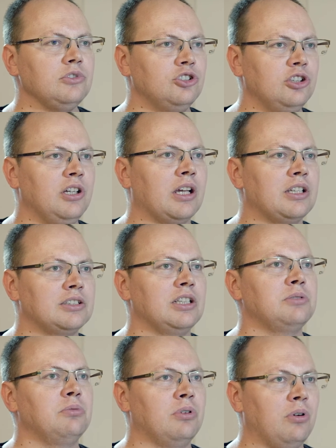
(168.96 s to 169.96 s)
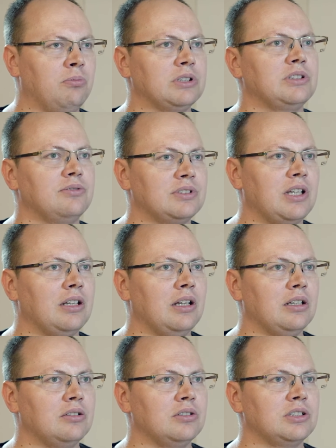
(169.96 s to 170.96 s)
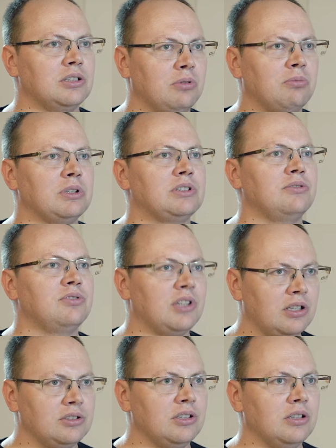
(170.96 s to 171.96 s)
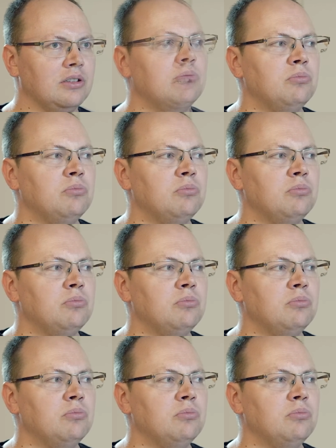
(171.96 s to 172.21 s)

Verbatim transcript: Czyli jak jesteśmy obecni w Stanach, to jesteśmy obecni wszędzie.